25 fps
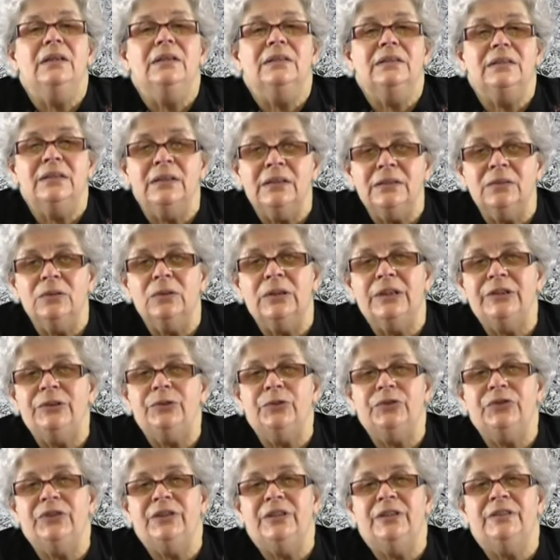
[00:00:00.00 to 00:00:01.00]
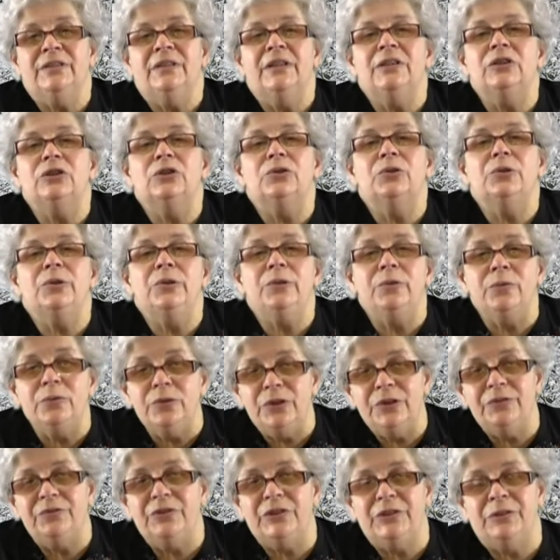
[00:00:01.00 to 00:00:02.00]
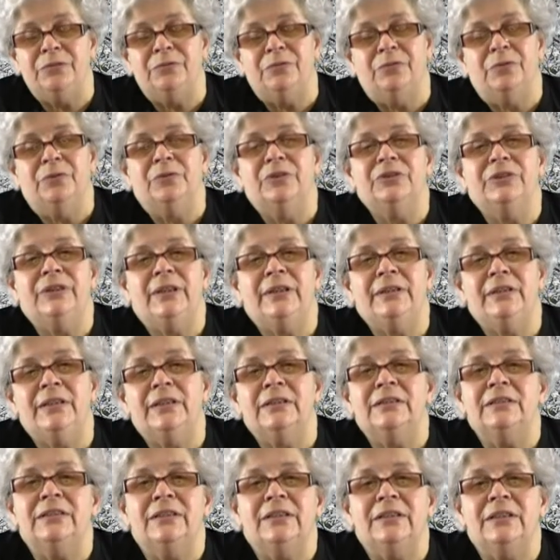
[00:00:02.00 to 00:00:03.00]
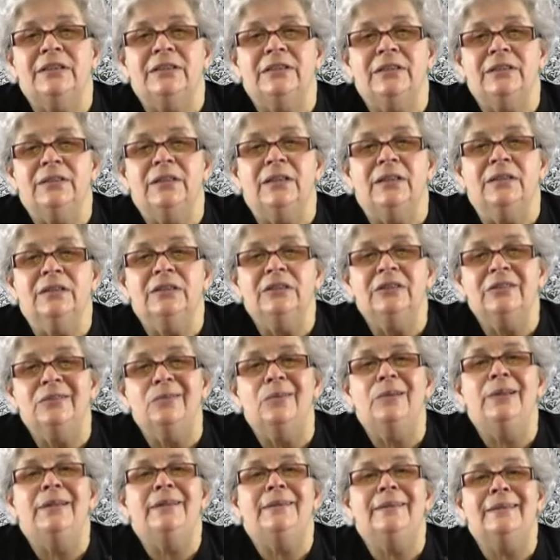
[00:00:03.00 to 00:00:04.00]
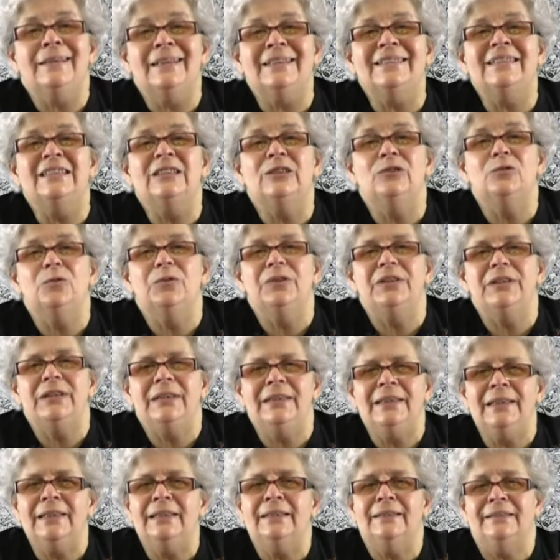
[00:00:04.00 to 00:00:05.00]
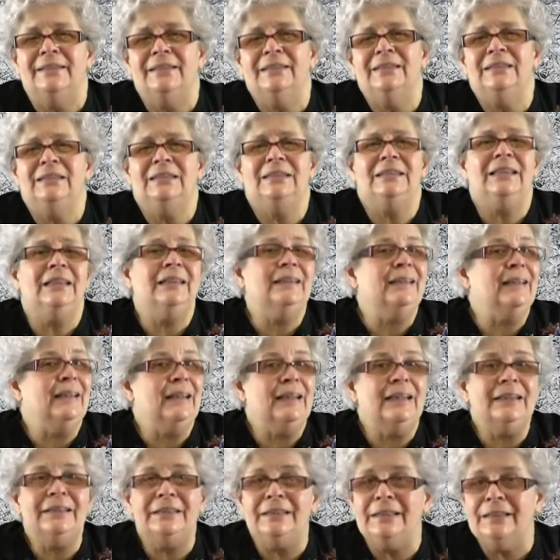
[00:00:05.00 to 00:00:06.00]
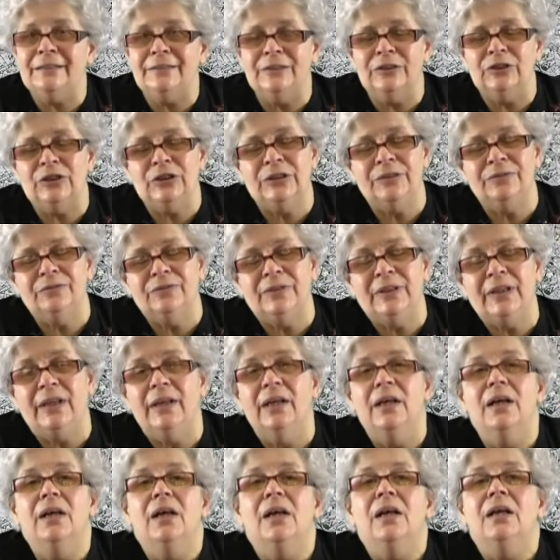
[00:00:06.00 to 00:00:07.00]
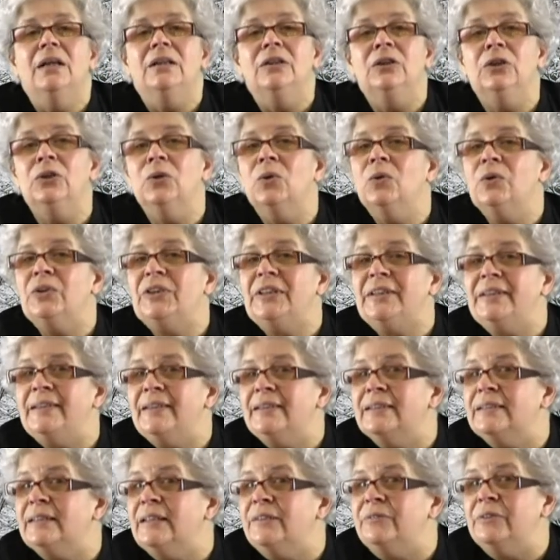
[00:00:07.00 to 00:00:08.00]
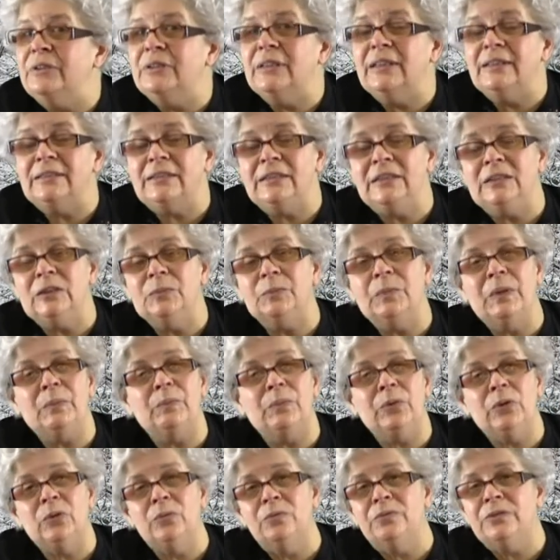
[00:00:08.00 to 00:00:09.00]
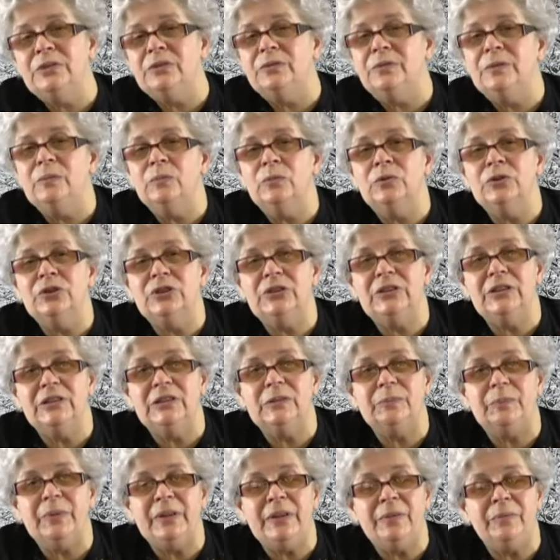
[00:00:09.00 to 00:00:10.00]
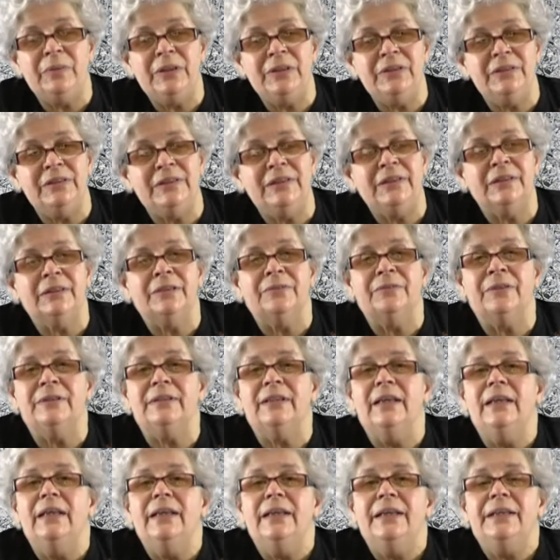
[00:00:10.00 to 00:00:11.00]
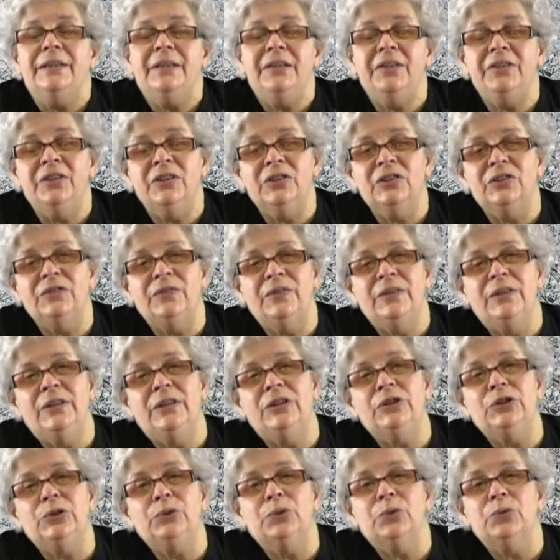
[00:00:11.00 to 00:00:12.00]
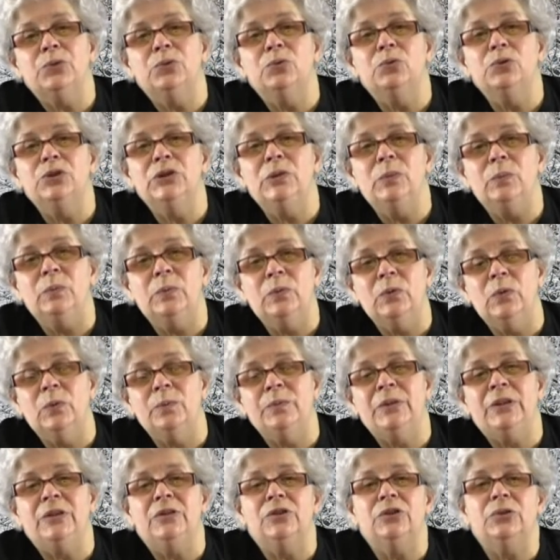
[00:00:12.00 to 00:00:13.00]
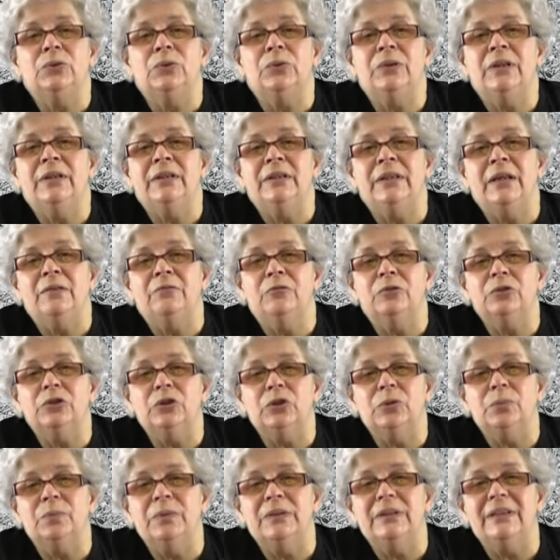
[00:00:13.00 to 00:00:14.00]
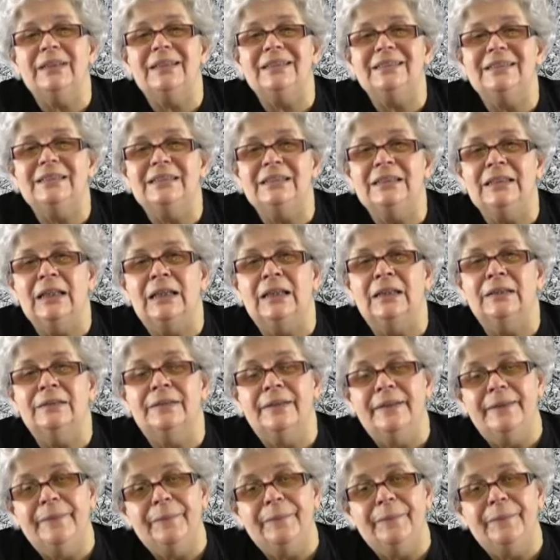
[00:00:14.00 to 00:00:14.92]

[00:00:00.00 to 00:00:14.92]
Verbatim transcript: Сразу хочу сказать, что лучше всего садятся кристаллы соли на сухие растения, а не на живые. Но если вы хотите попробовать, вы можете экспериментировать. Единственное, что нужно помнить, что для того, чтобы кристалл